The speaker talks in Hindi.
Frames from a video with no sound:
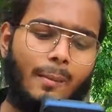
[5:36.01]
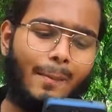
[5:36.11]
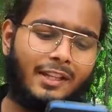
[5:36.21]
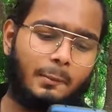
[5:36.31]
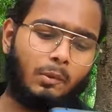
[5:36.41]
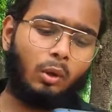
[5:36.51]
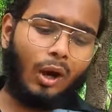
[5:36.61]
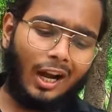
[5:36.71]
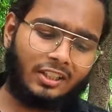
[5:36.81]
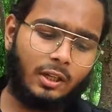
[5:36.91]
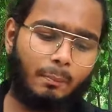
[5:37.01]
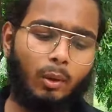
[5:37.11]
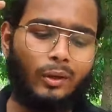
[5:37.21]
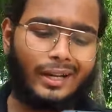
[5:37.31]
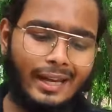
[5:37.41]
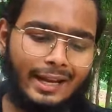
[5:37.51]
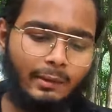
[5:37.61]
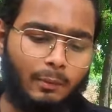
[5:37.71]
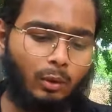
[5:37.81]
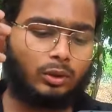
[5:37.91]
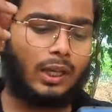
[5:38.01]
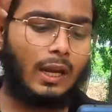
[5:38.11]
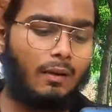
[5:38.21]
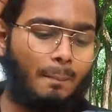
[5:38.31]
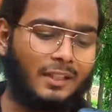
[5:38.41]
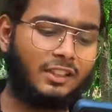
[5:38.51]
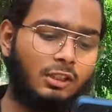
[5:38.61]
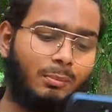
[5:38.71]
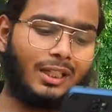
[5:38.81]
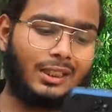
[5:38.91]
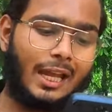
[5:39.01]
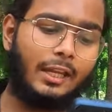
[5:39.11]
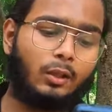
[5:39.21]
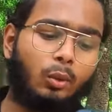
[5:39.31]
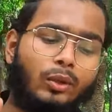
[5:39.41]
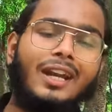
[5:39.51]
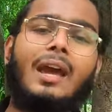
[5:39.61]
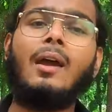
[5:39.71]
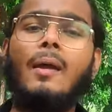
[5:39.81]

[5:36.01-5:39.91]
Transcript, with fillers: मैजिक पिलो हार्ट शेप पिलो रेक्टेंगल पिलो उसके अलावा पच्चीस मग्स आए हैं इंक्लूडेड